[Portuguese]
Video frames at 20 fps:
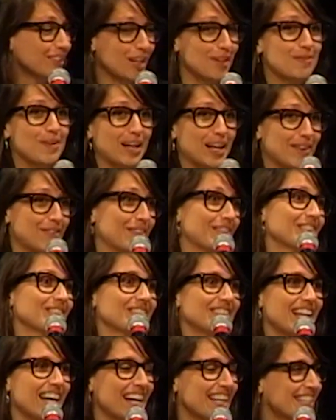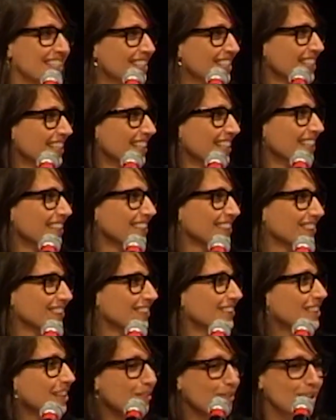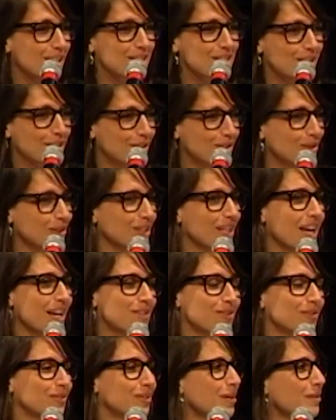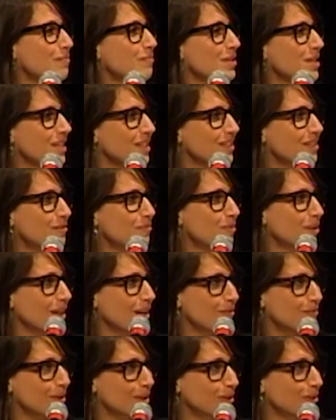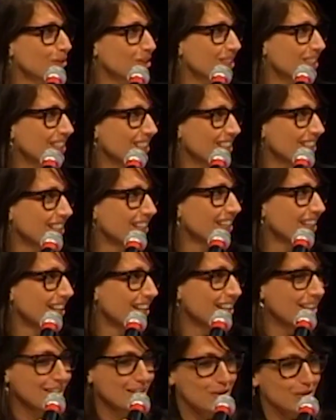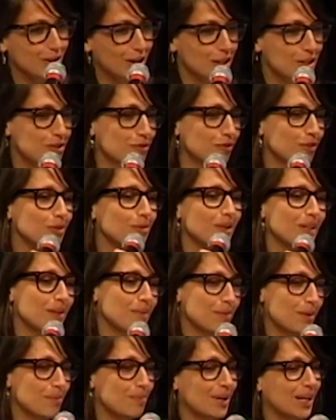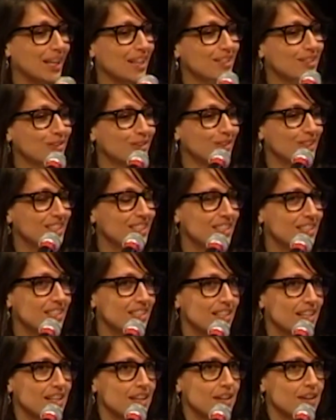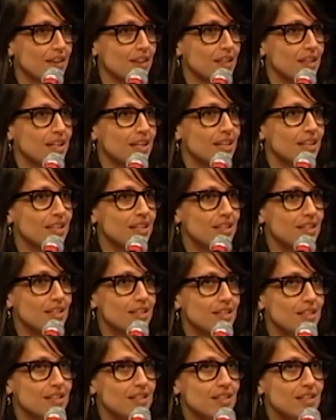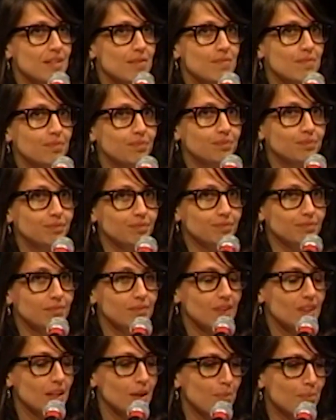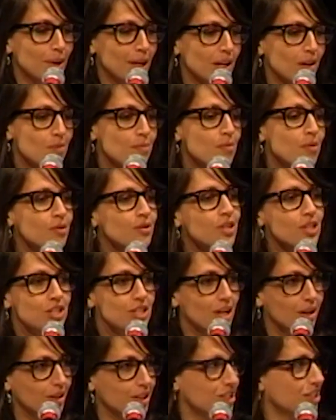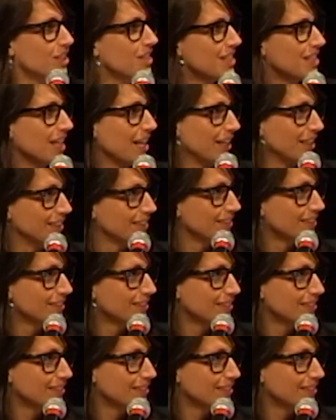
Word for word: tenho que pagar a faculdade então, eu trabalhei de garçonete um tempinho para conseguir ter o cash flow ali para pagar as coisas. E hum, peguei um monte de aula de design,